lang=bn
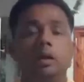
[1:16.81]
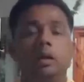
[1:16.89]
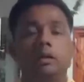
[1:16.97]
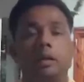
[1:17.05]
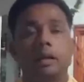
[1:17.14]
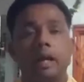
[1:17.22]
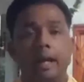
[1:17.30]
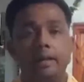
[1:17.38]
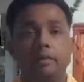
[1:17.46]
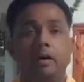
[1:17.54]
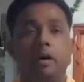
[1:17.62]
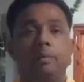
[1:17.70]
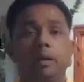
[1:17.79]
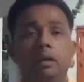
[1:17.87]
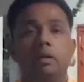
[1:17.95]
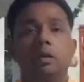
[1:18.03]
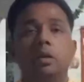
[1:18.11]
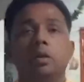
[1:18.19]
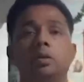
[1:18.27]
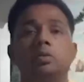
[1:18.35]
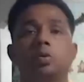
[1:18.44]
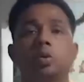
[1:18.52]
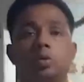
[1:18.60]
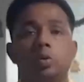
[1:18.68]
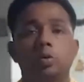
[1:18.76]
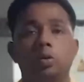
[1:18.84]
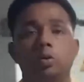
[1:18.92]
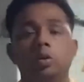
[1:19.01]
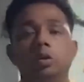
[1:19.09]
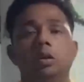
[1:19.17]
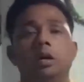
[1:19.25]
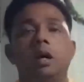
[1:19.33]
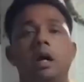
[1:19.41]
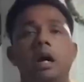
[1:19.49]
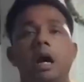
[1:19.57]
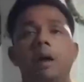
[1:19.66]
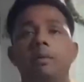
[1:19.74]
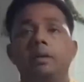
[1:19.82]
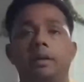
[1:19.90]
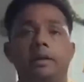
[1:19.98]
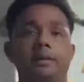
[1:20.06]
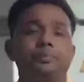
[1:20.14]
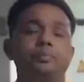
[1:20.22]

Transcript: যা রেহাই দেওয়া হবে চতুর্থত আমাদের